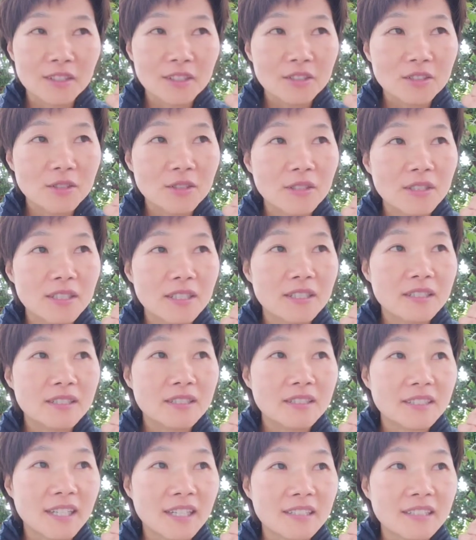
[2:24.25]
저희가 이제
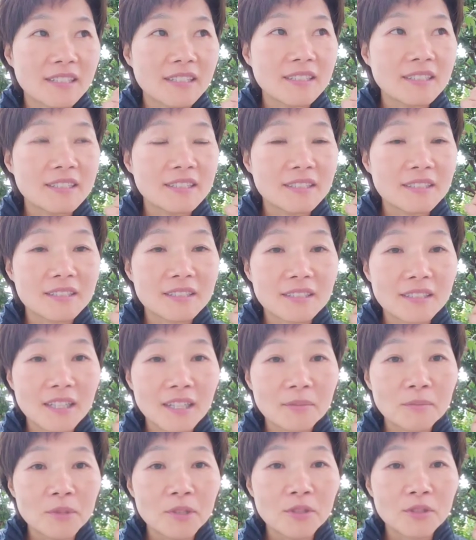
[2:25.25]
장기 기증을
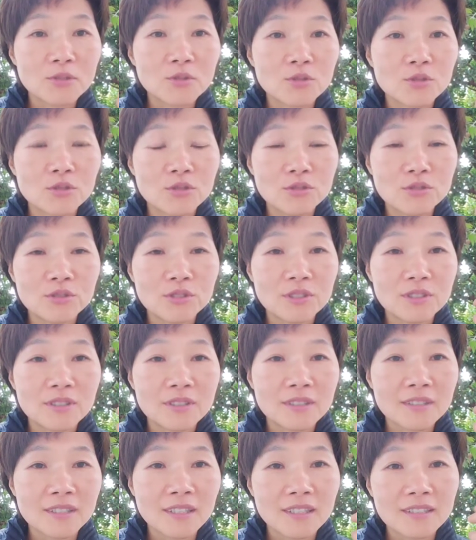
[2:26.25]
하면 줄 수
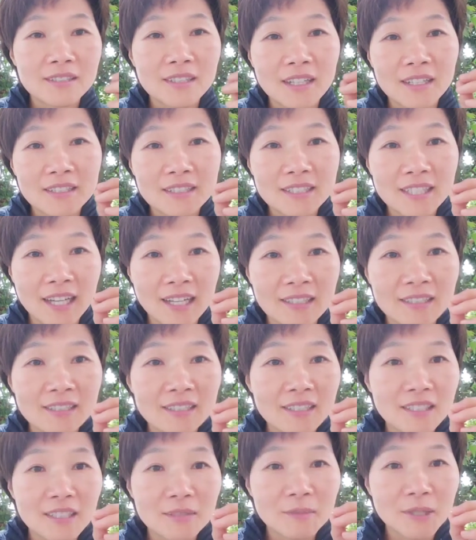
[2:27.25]
있는 게 그냥
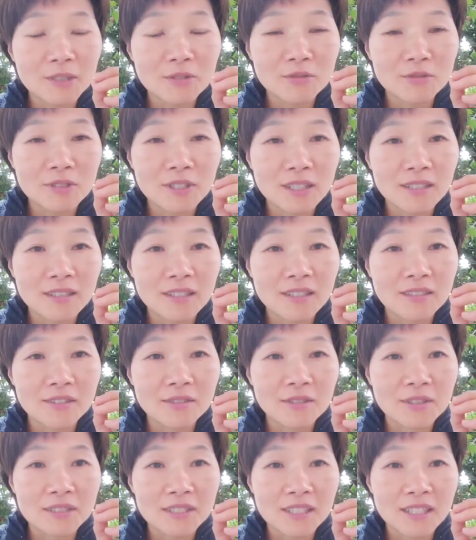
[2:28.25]
장기에만 국한되는
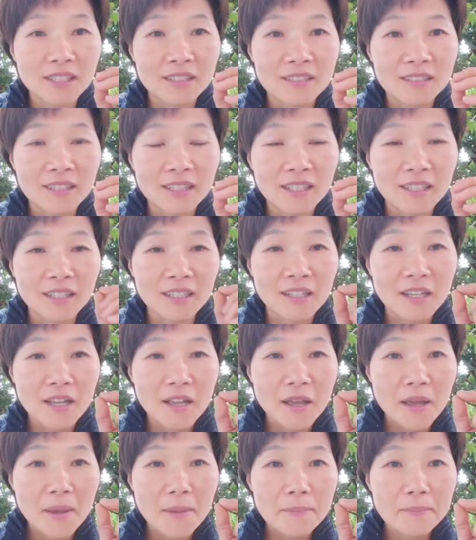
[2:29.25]
것이 아니라
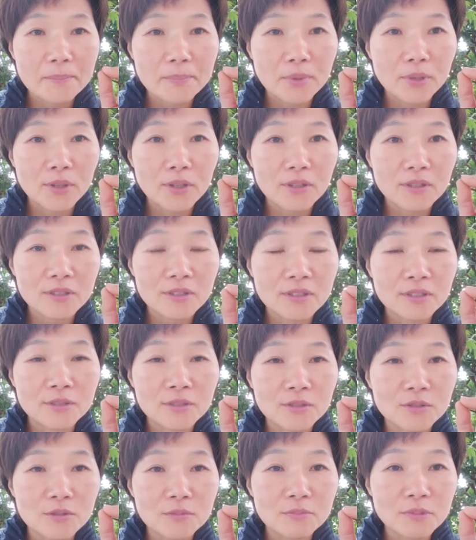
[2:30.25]
뼈,
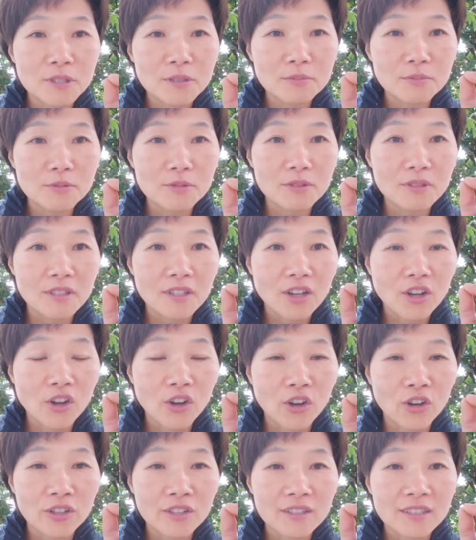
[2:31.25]
근육, 피부,
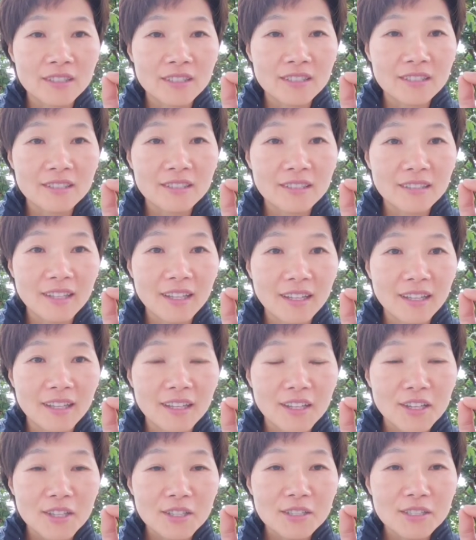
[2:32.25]
건, 인대,
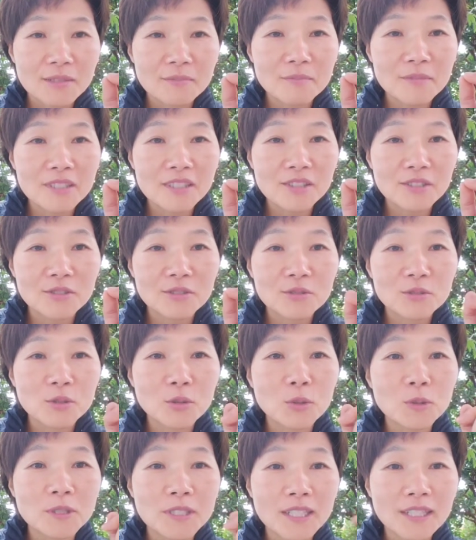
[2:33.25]
심지어는
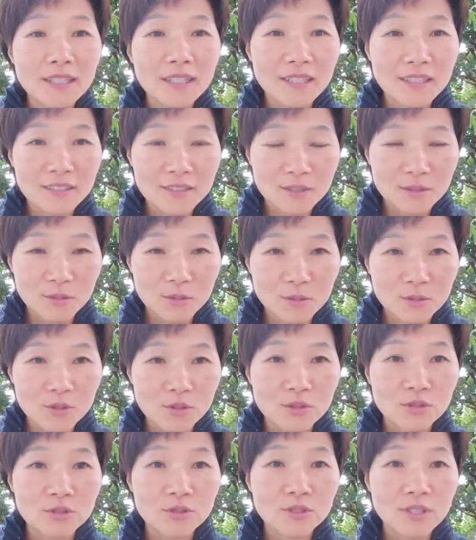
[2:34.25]
소장까지도 줄
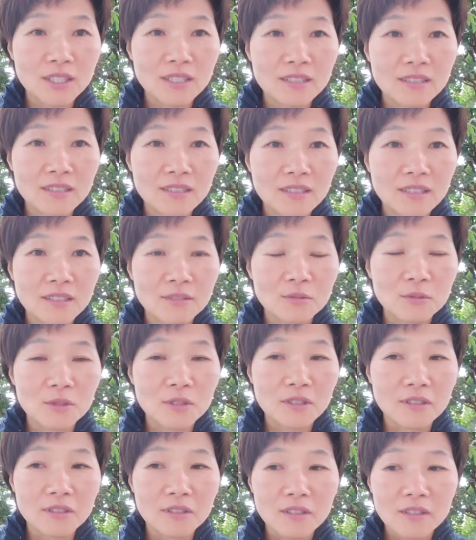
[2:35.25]
수가 있더라고요.